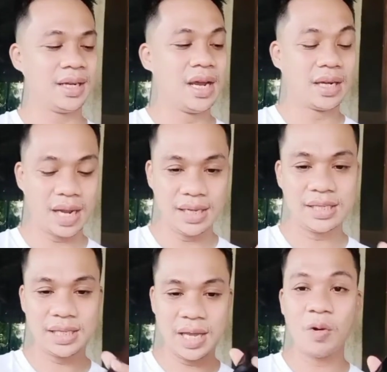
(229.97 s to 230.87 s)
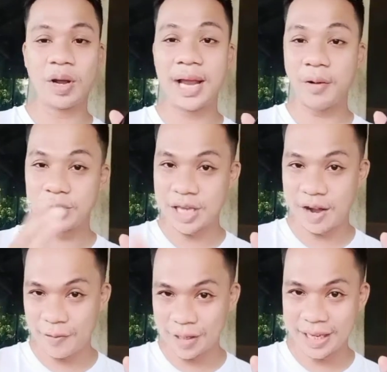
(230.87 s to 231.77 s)
kani siya og kani akong
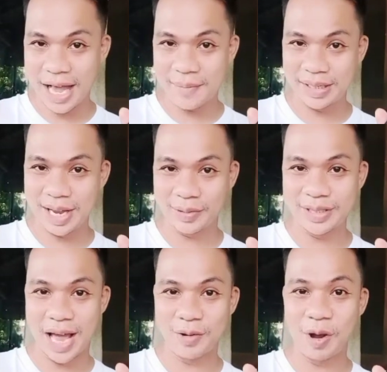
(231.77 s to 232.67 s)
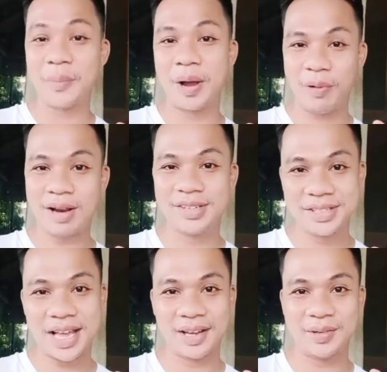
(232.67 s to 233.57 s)
cellphone nga gigamit karon sa ako nga pag-record
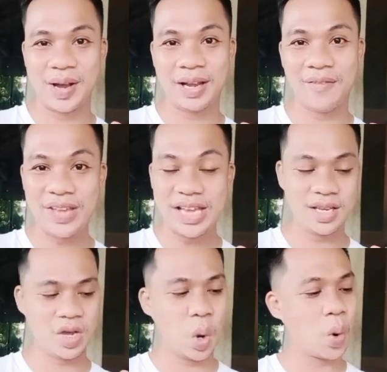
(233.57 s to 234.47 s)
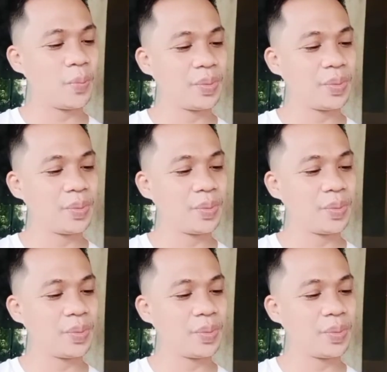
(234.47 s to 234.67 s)
sa ako ang uh, video